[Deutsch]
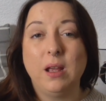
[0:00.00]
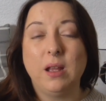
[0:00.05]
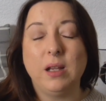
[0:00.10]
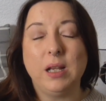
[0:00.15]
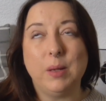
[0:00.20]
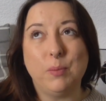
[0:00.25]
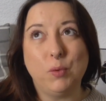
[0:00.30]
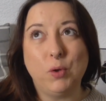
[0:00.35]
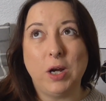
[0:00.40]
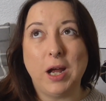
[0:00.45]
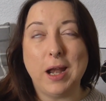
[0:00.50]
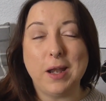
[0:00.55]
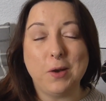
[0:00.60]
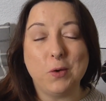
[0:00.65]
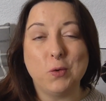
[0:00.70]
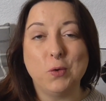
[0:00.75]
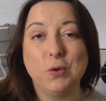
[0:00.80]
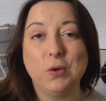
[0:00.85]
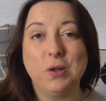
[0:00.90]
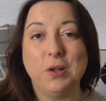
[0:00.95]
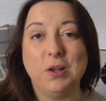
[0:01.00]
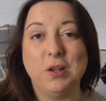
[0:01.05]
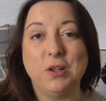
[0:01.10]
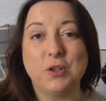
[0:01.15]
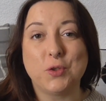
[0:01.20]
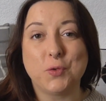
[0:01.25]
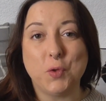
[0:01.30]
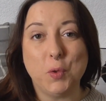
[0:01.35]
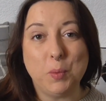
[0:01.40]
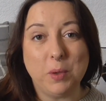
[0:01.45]
in der Buchhandlung äh,
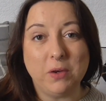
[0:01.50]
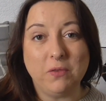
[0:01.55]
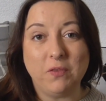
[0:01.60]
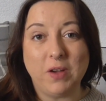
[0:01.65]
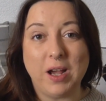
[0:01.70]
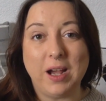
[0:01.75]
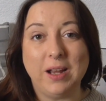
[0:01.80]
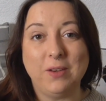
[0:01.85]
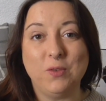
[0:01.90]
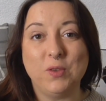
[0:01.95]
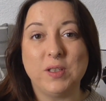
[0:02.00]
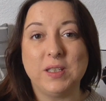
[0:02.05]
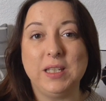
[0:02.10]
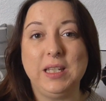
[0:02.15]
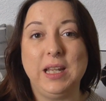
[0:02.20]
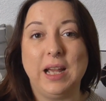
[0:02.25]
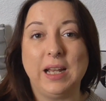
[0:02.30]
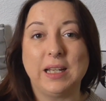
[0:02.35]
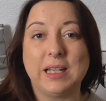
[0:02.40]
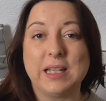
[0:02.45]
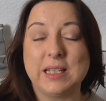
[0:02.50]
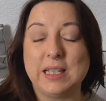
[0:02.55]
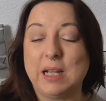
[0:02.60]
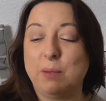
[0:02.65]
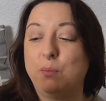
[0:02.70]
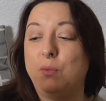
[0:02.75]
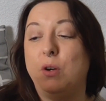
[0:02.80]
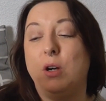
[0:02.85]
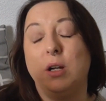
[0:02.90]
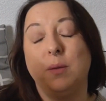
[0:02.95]
stöbern waren und sie hat
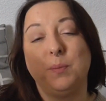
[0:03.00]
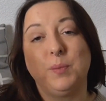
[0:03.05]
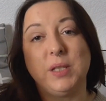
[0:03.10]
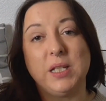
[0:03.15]
gesagt, boah,